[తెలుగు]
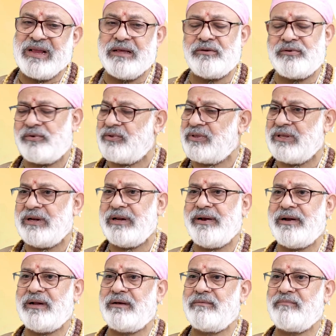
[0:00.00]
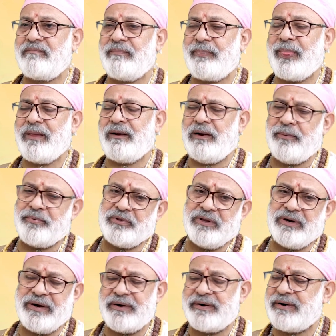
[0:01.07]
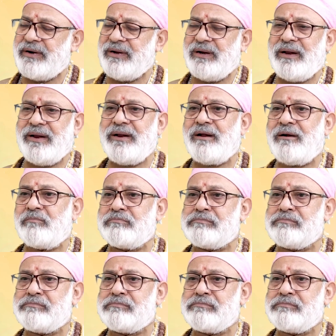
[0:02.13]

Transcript: అది సొంత ఇల్లైనా లేకపోతే రెంటెడ్ ఇల్లైనా